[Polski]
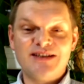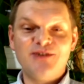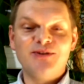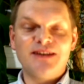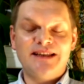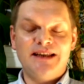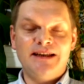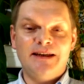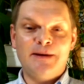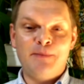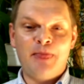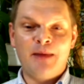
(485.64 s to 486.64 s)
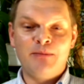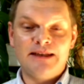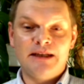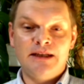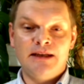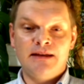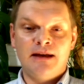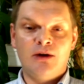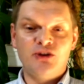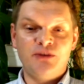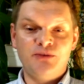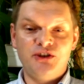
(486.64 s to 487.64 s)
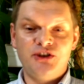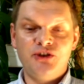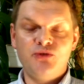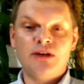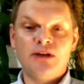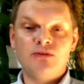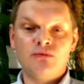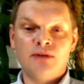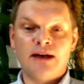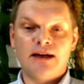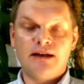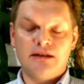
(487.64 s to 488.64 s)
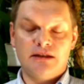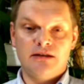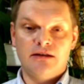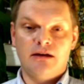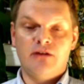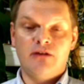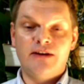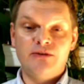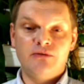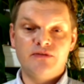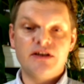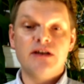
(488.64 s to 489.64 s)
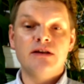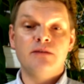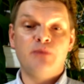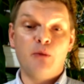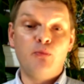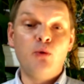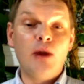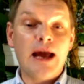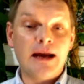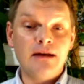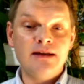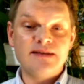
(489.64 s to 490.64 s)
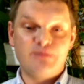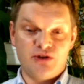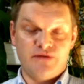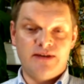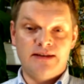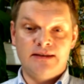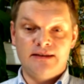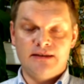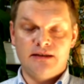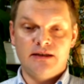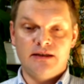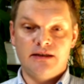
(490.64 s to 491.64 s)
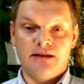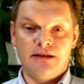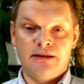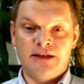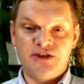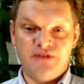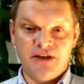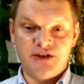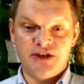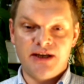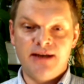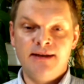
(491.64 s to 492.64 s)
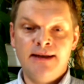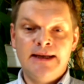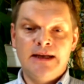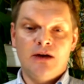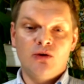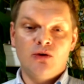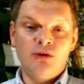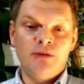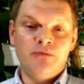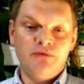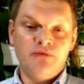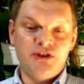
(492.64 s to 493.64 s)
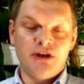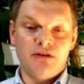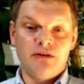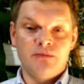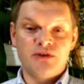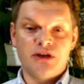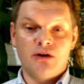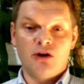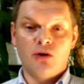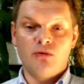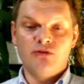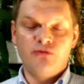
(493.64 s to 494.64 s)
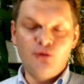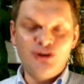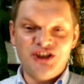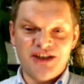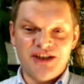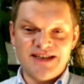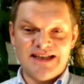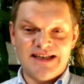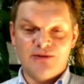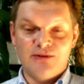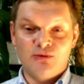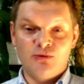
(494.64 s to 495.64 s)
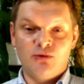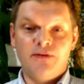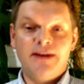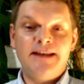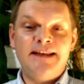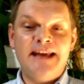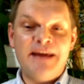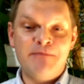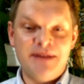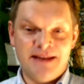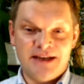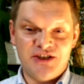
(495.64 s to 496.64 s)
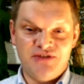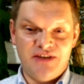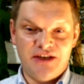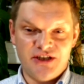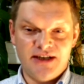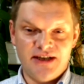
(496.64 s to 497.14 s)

takie badania na 80 gatunkach e, owadów popularnie spożywanych na świecie. Ogólnie mówi się o tym, że około 2000 gatunków jemy na świecie,